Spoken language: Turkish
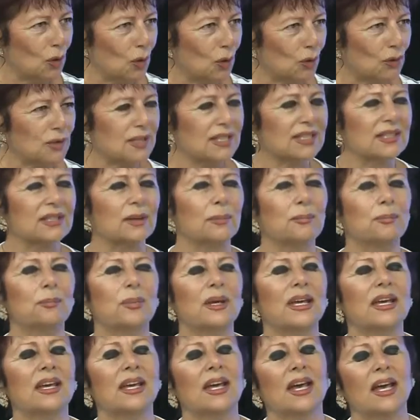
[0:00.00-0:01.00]
diyoruz evet.
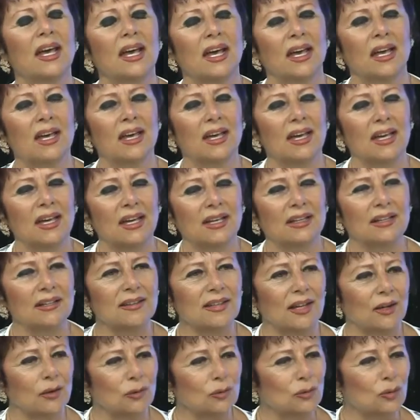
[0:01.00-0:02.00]
tıbbi e,
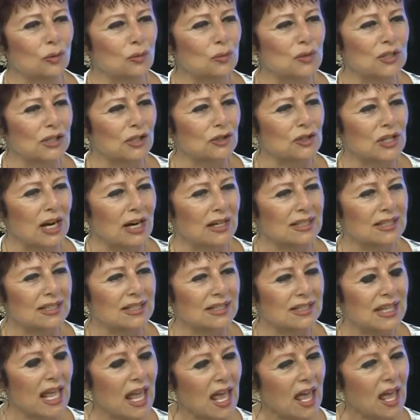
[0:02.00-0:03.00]
literatürümüz
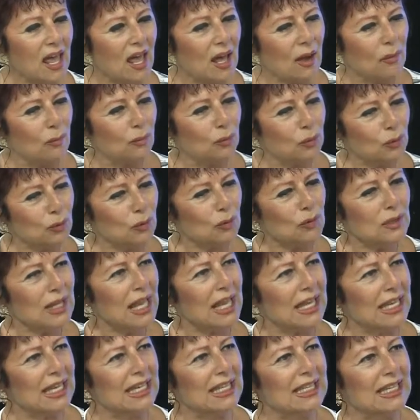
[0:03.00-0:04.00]
içerisinde. Bununla
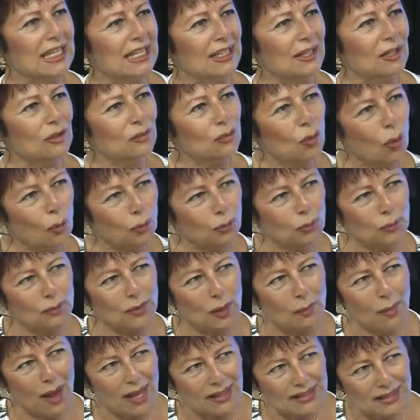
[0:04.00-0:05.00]
ilgili
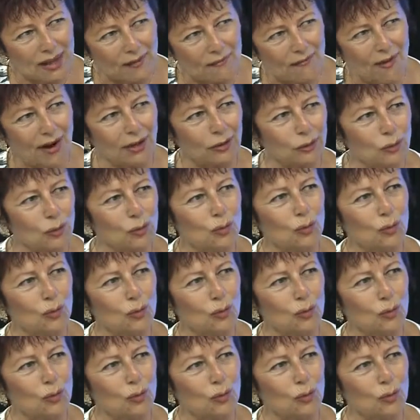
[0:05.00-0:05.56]
toplumda bazı bazen farklı